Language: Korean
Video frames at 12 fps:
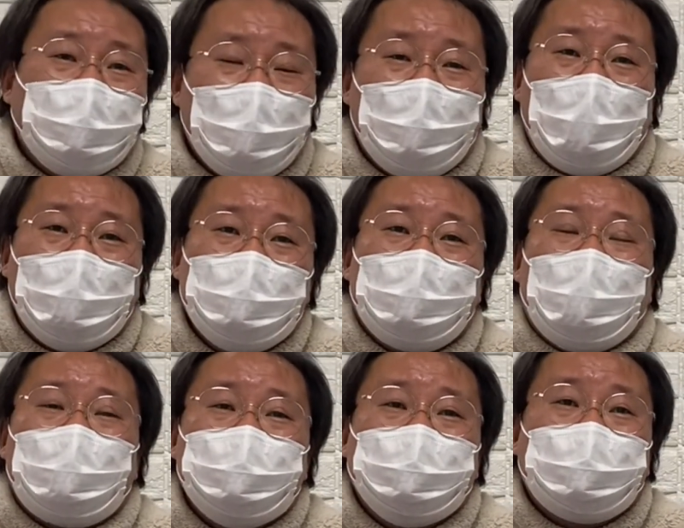마음을
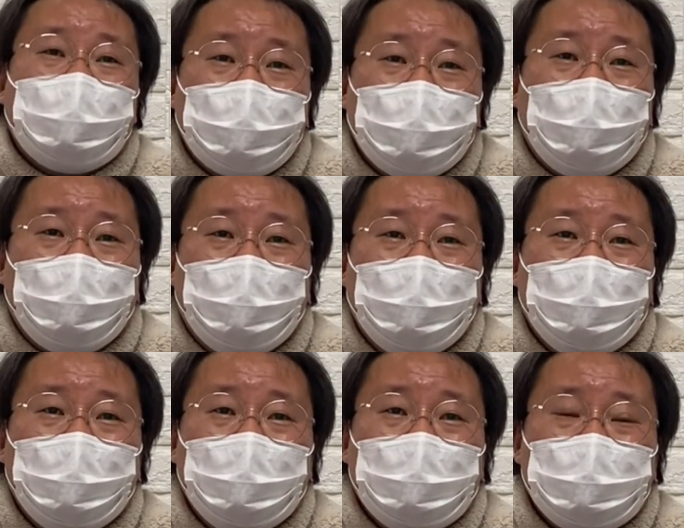갖고 있어도
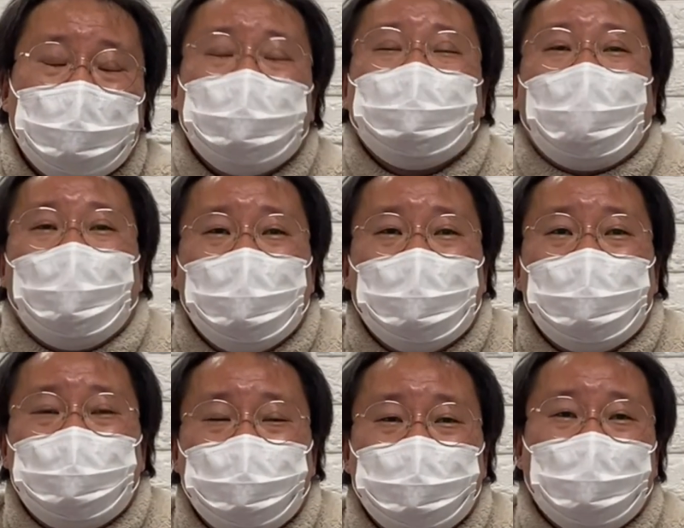그
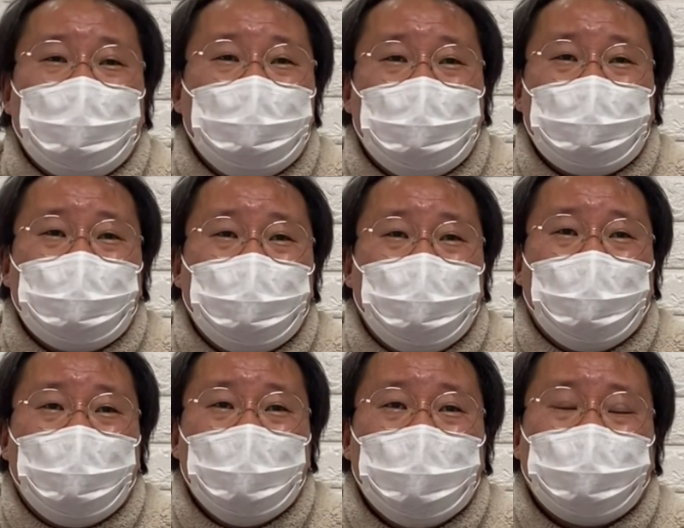자매님을 불쌍히
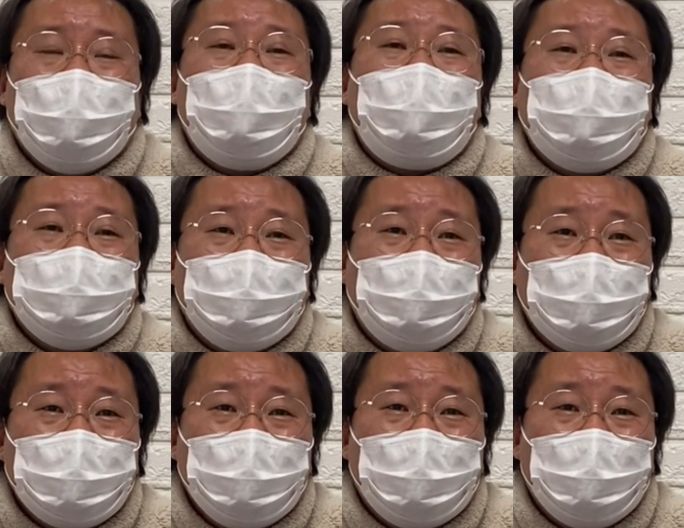여기고 돕고
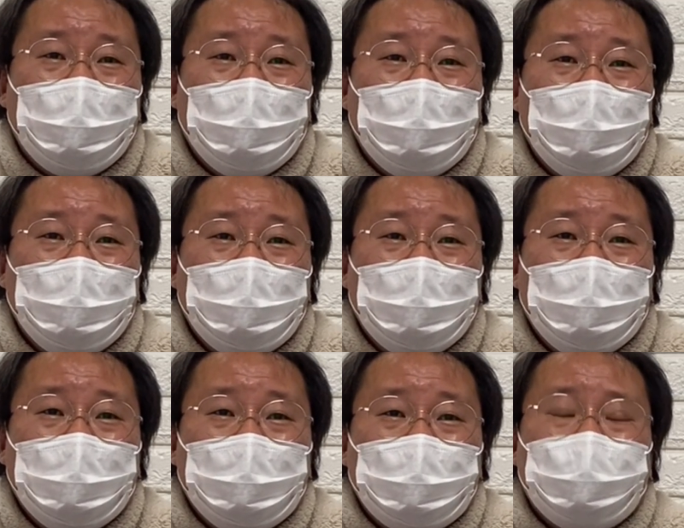싶어도
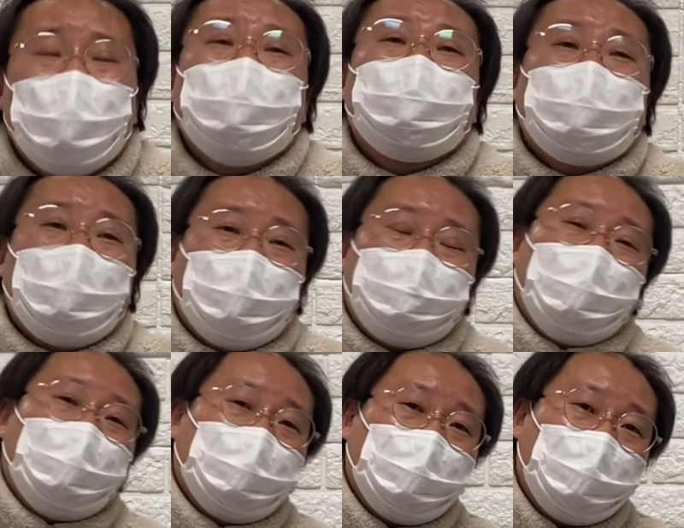도울 수가
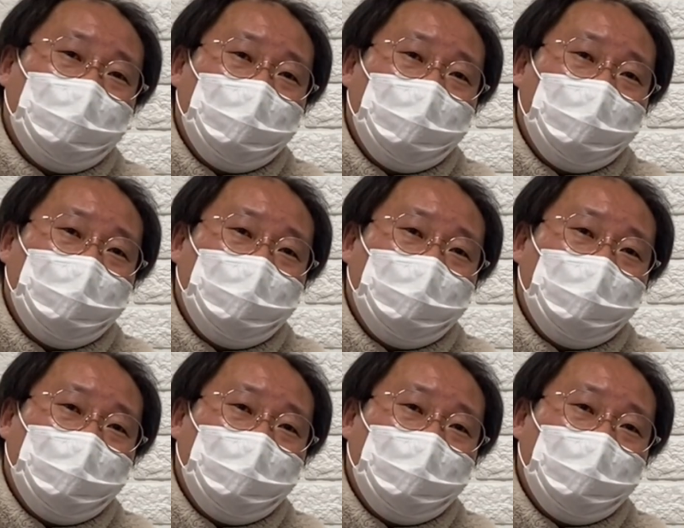없다는 거.